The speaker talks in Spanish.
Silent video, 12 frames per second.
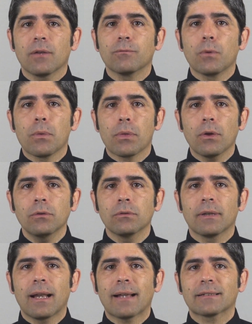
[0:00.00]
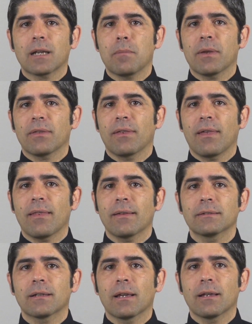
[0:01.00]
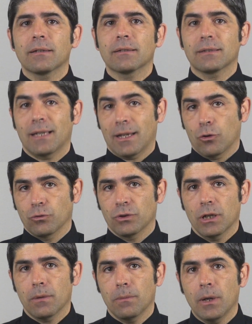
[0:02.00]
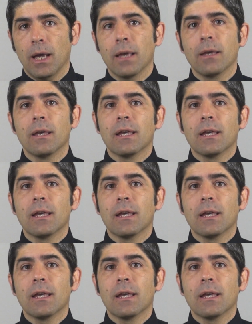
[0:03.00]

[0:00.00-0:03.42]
en función de las capacidades que se conserva